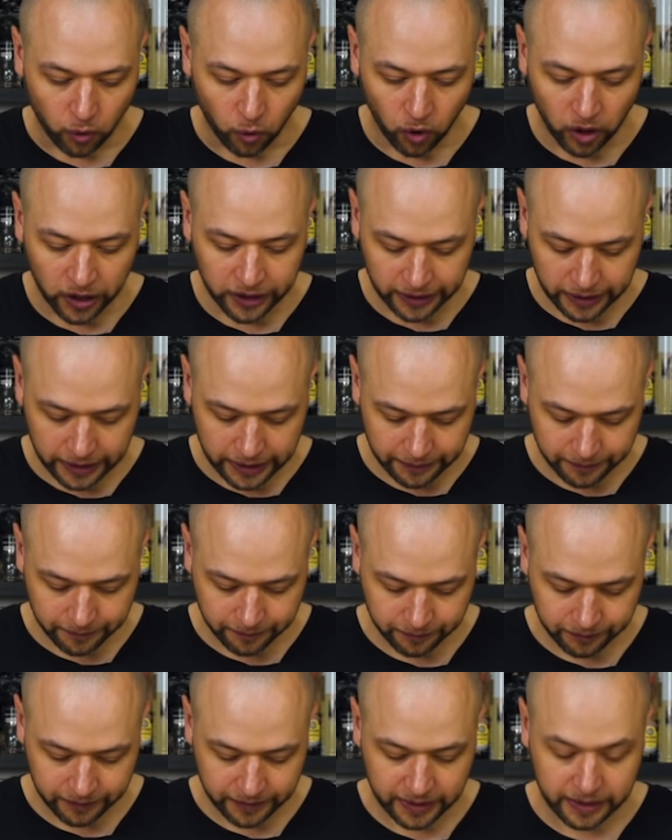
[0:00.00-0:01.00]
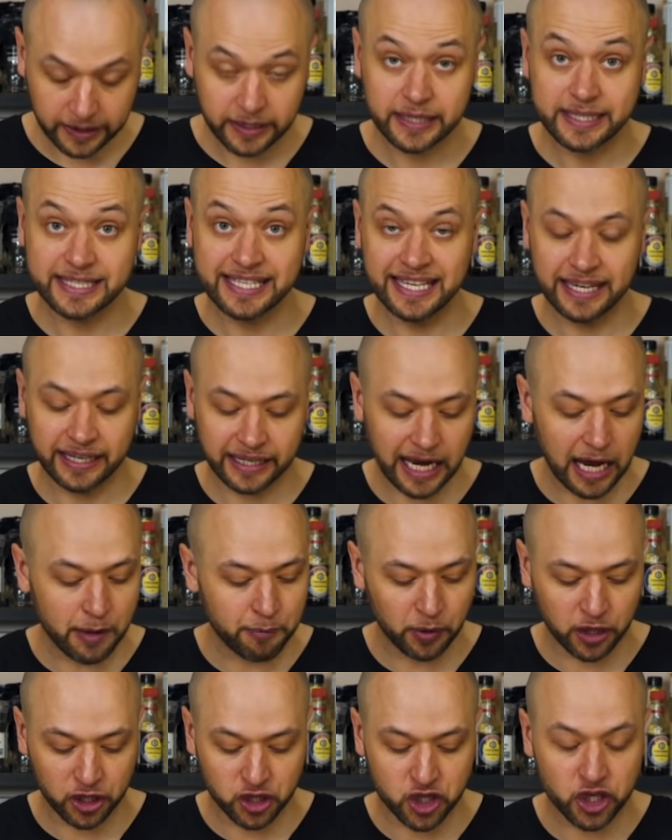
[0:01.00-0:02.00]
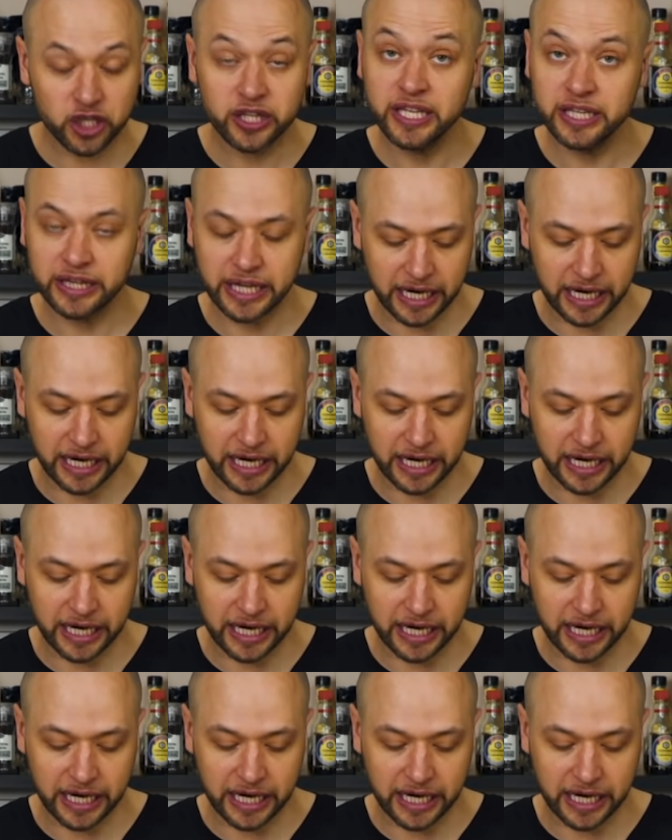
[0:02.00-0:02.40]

Он слегка перчит не